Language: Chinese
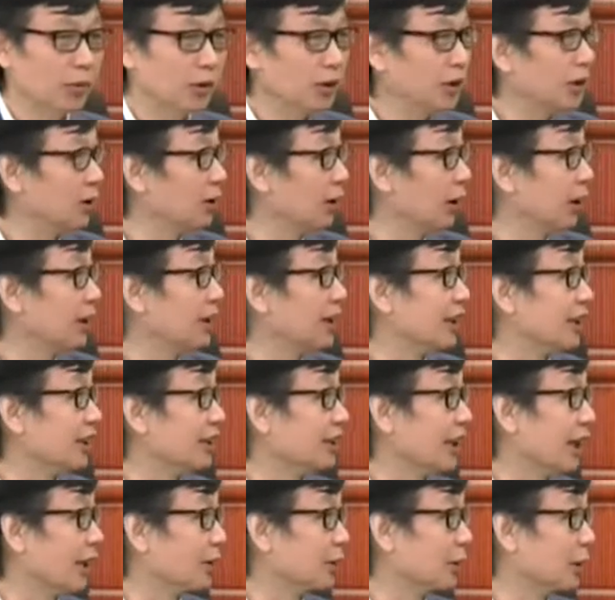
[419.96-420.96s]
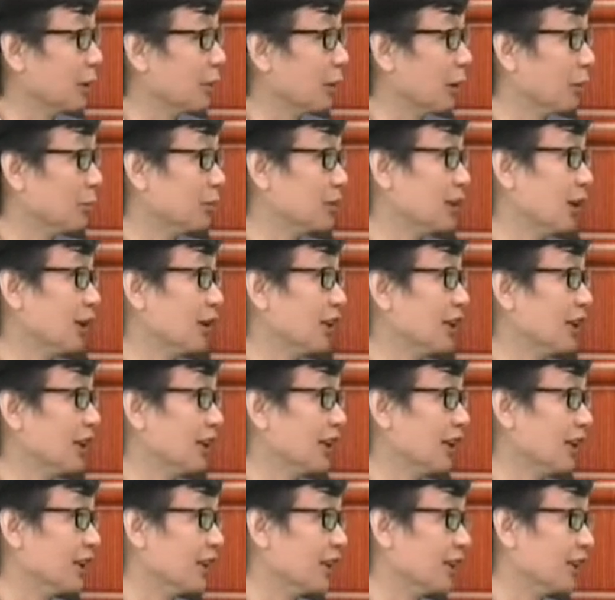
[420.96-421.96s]
播音员也一大堆嘛，吴小
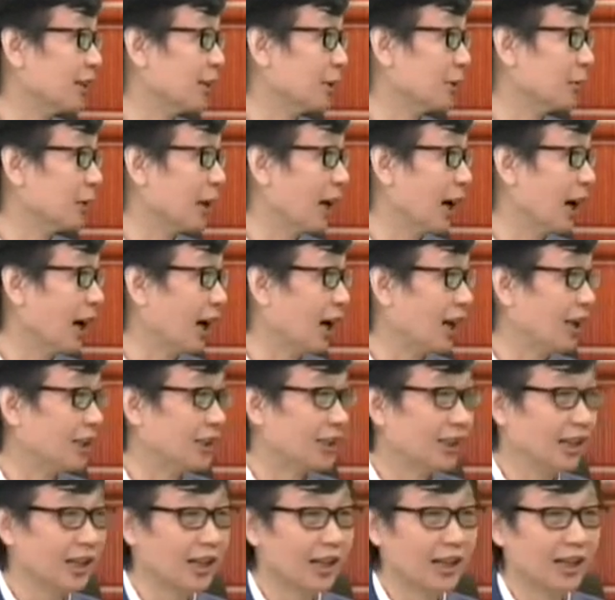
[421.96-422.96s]
莉，对不对啊？我